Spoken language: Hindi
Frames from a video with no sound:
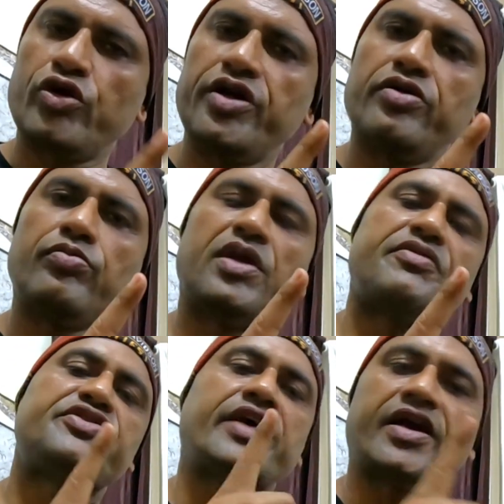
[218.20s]
कोई
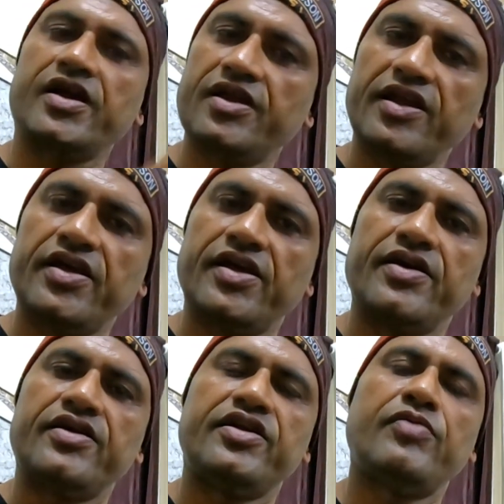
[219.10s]
मतलब सेकंड नहीं
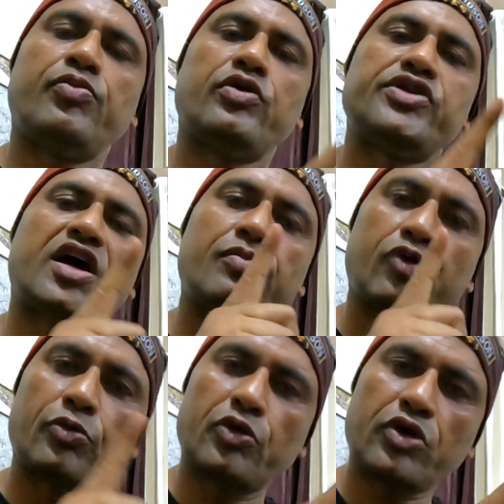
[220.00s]
है ये बो, जहाँ
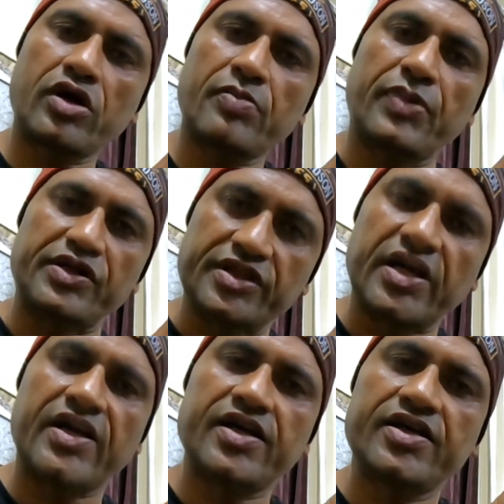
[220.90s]
बोबो का
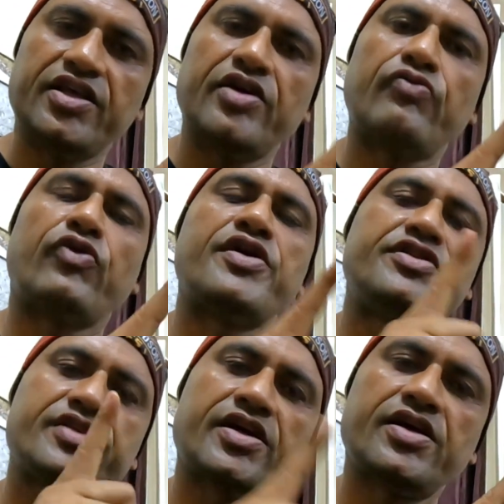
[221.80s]
बनता है ये
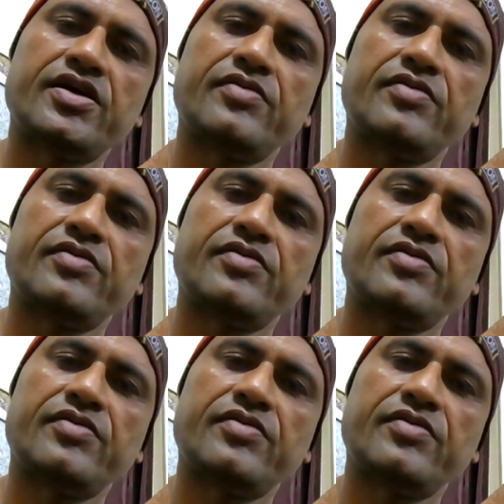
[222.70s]
वहीं से